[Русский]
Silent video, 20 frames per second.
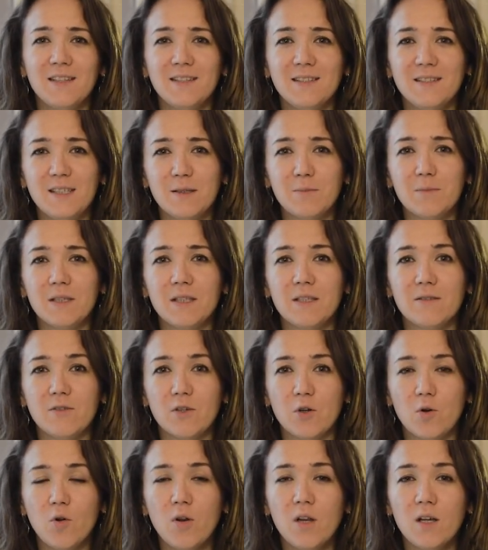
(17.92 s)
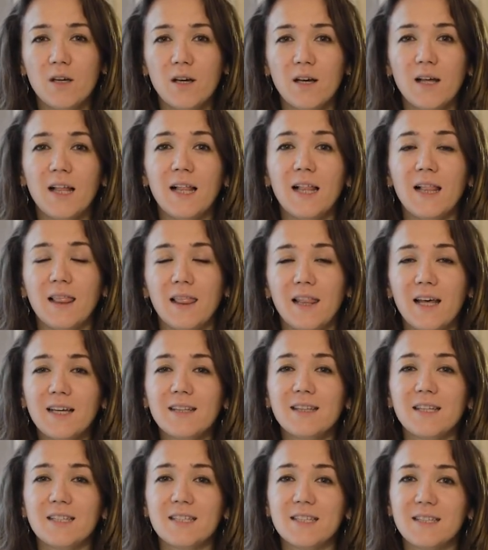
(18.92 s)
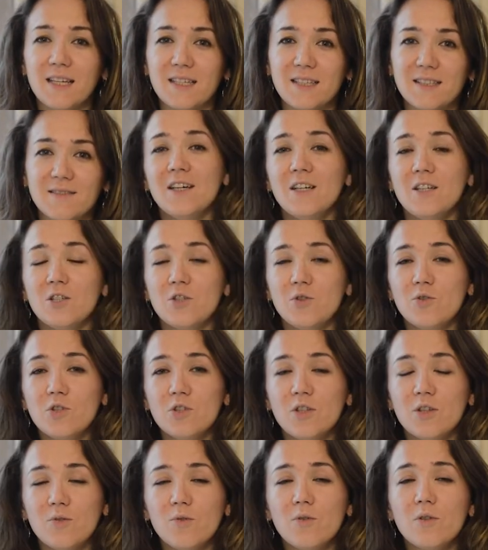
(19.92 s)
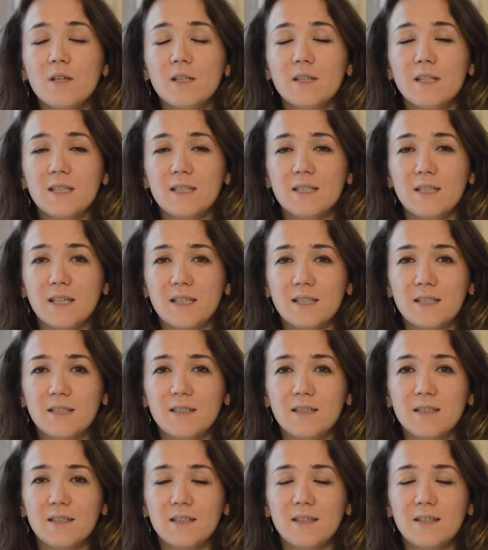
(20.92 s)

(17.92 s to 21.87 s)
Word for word: Тема этого ролика – лактостаз. Что же такое лактостаз?